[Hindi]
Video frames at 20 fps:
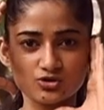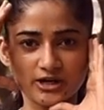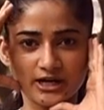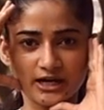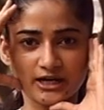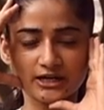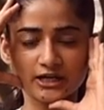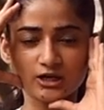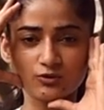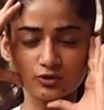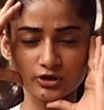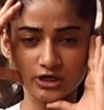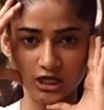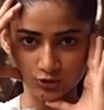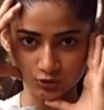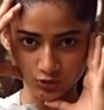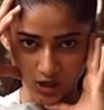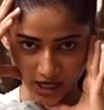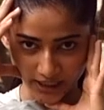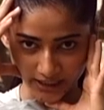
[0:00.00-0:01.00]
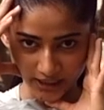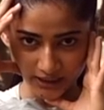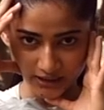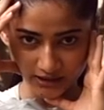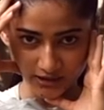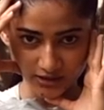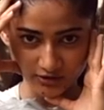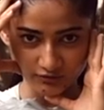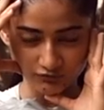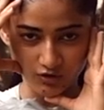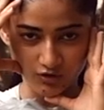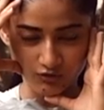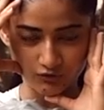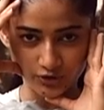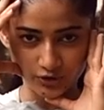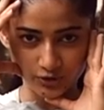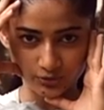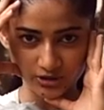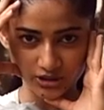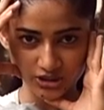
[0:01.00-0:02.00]
जो हेड है वो ना तो आगे की तरफ
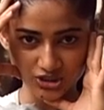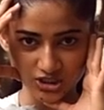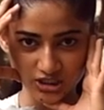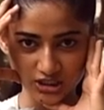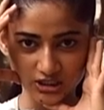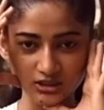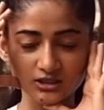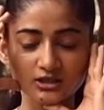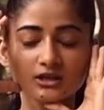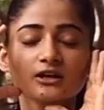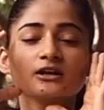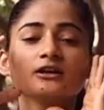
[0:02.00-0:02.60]
फॉरवर्ड होना चाहिए